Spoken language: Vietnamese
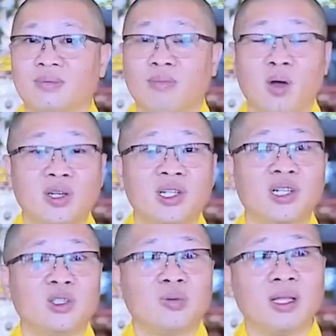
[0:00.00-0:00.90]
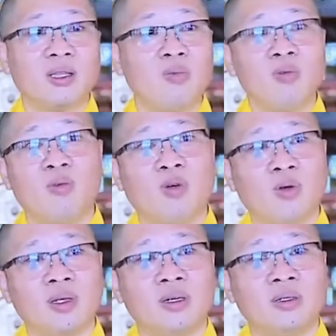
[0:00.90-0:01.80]
Môi trường chúng ta sống cũng
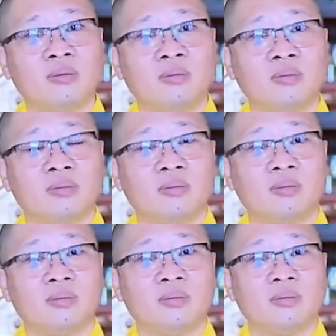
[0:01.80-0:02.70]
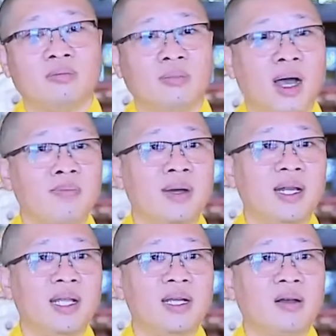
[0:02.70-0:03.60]
vô thường. Mới
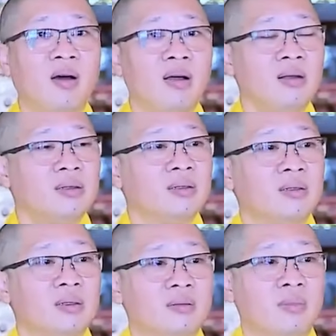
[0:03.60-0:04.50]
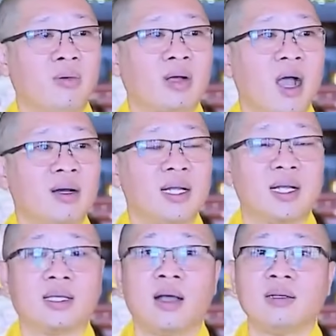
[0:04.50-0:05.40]
bình yên đó, một cơn
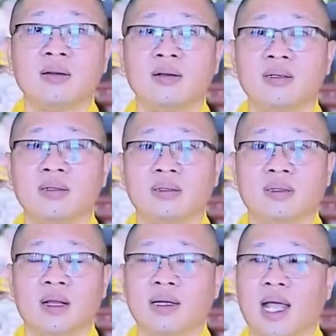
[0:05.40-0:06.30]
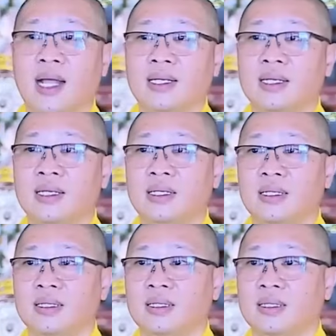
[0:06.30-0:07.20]
địa chấn thôi, tất cả chỉ
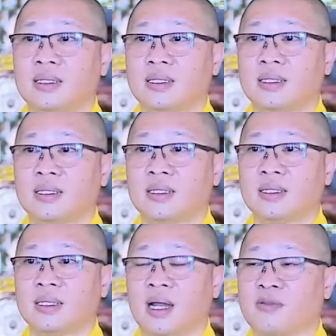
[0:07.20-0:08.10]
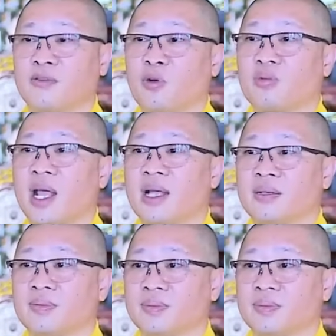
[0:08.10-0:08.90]
thành vụn nát.